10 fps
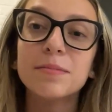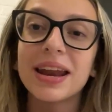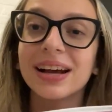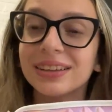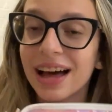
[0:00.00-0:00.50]
da
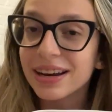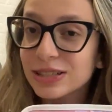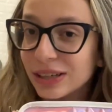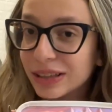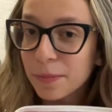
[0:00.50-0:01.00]
Maria Clara e
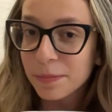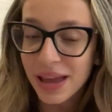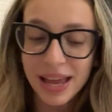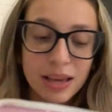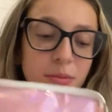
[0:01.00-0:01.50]

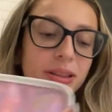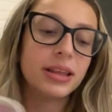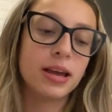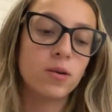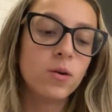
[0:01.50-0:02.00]
JP que me
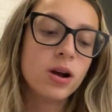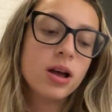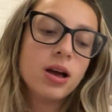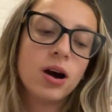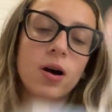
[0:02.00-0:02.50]
deu,
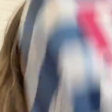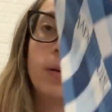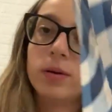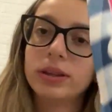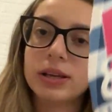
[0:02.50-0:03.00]

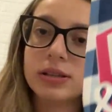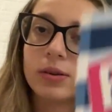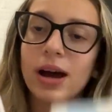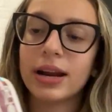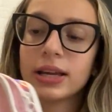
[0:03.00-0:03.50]
ó, desse
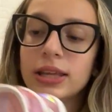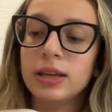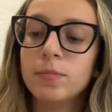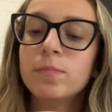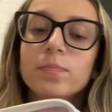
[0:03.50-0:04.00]
lugar
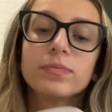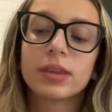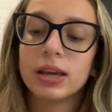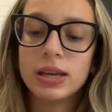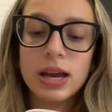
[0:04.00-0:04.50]
aqui.
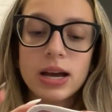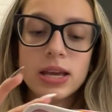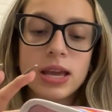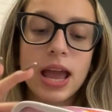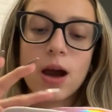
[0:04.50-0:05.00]
E
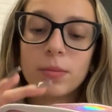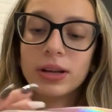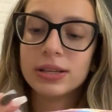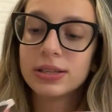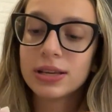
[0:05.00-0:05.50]
aí é uma
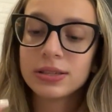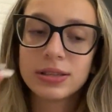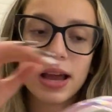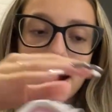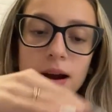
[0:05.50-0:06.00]

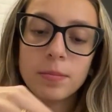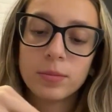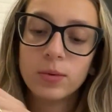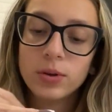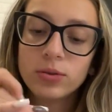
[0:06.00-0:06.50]
necessaire
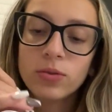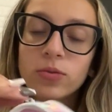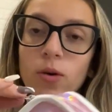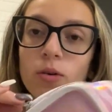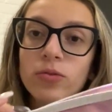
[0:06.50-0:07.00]
muito
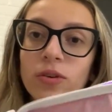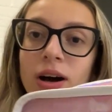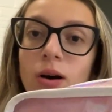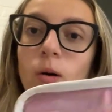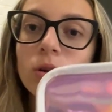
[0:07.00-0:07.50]

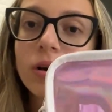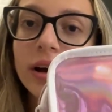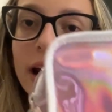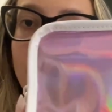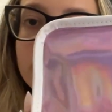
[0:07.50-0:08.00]
fofa,
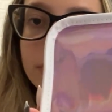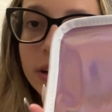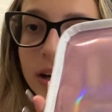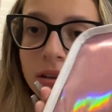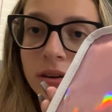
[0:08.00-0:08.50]
holográfica,